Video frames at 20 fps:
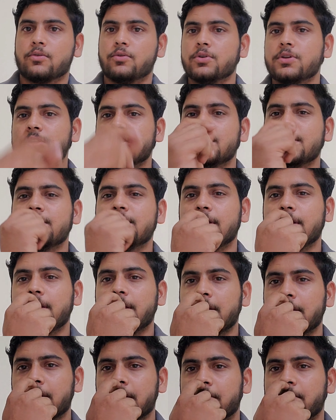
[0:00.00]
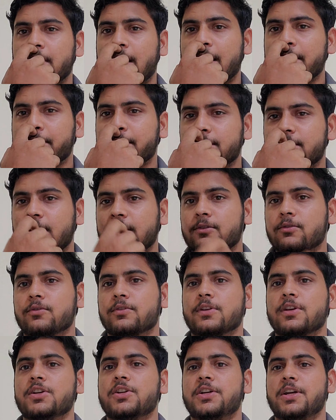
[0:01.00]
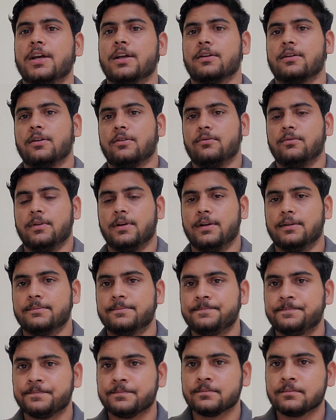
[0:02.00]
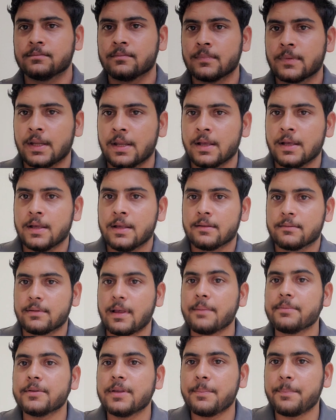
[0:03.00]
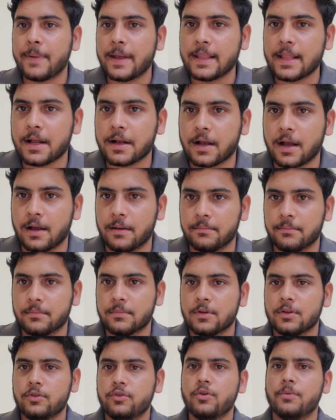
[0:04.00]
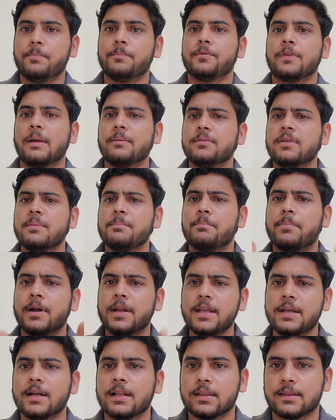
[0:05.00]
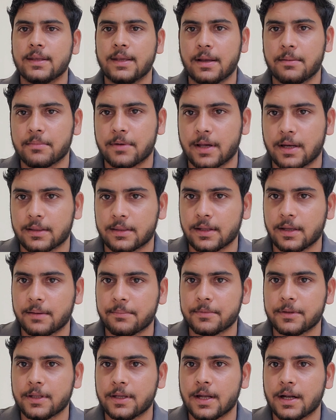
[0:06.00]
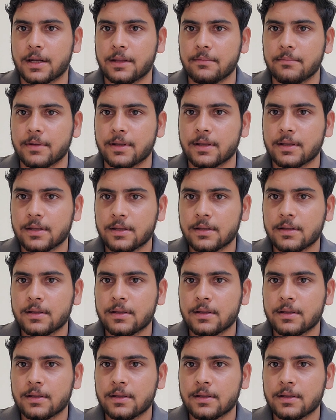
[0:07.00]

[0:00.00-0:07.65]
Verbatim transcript: कुछ चीज़ें मैं आपके साथ उसकी शेयर करूँगा सबसे पहला काम जो सबसे बड़ी गलती हम करते हैं अपनी गाड़ी में